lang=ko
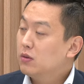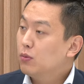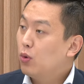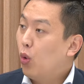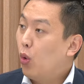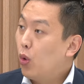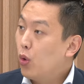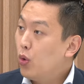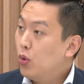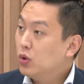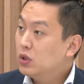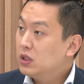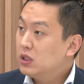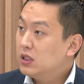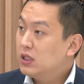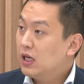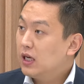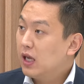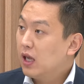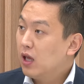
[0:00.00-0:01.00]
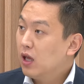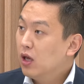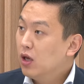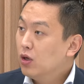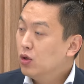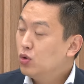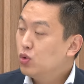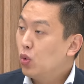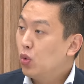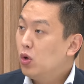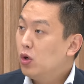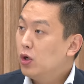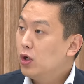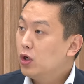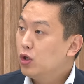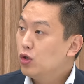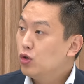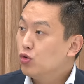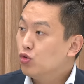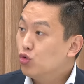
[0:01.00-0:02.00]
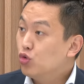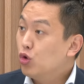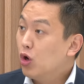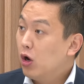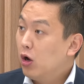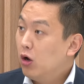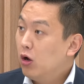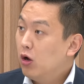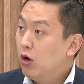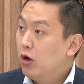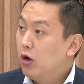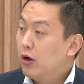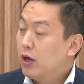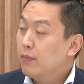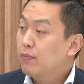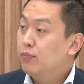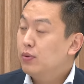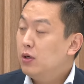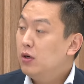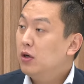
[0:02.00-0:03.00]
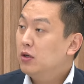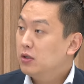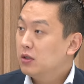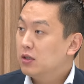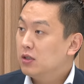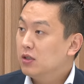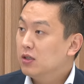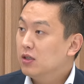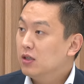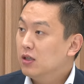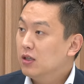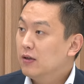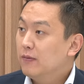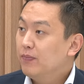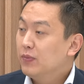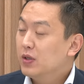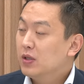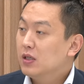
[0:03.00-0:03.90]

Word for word: 고용 시장에 쏠려 있는 음. 우려 음. 플러스 음.